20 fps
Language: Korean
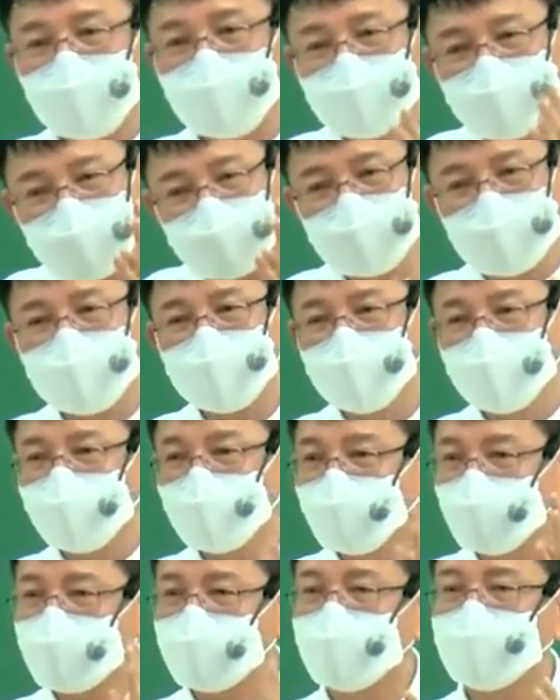또 생각해보면
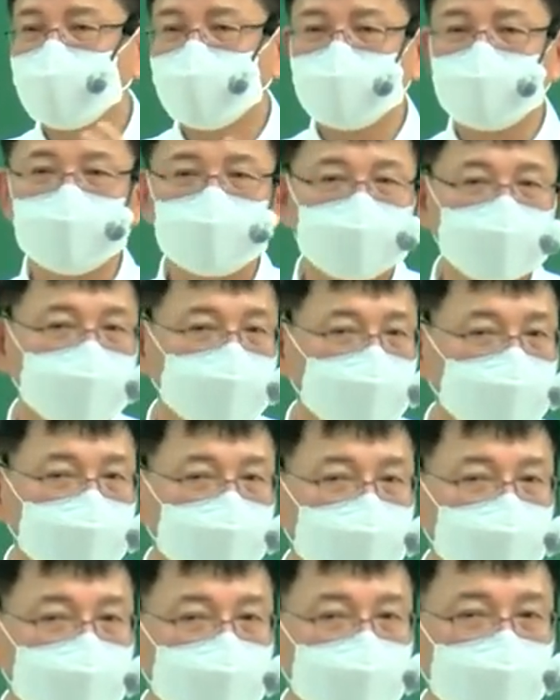또 이해가 된다니까.
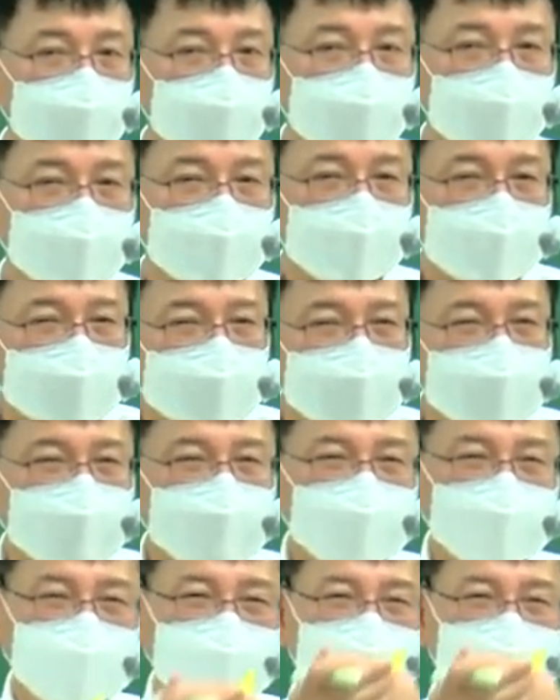근데